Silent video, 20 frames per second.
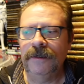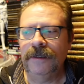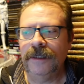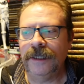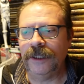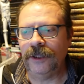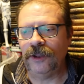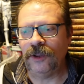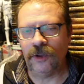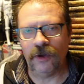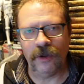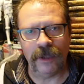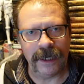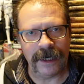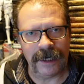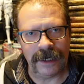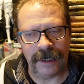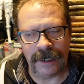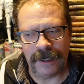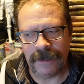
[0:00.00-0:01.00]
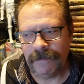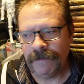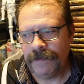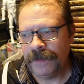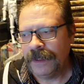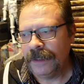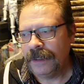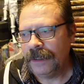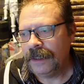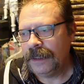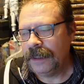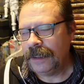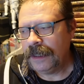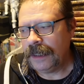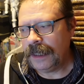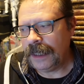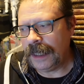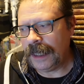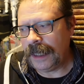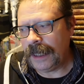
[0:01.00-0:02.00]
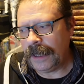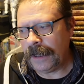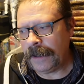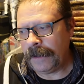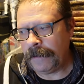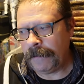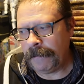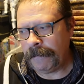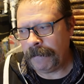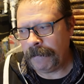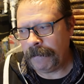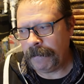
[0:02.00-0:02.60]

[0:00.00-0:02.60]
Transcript: en toda regla. Eh,